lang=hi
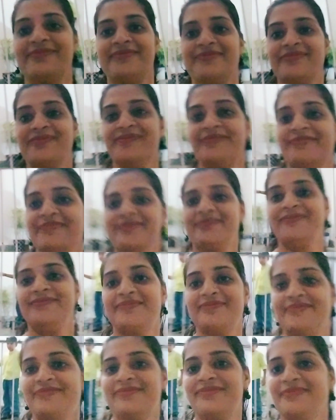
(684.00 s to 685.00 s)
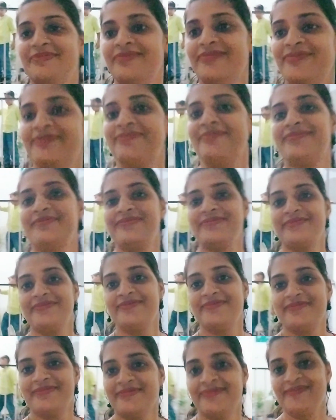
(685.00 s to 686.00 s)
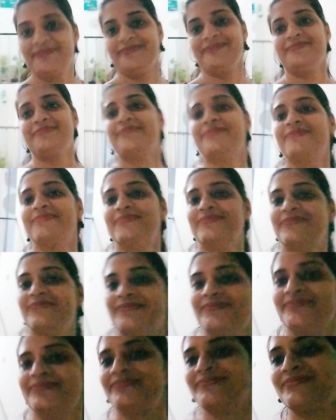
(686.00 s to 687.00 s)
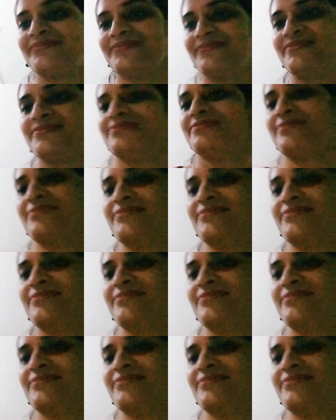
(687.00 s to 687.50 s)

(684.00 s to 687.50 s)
पार्टी में फिर से मैं वापस जा रही हूँ बर्थडे पार्टी है और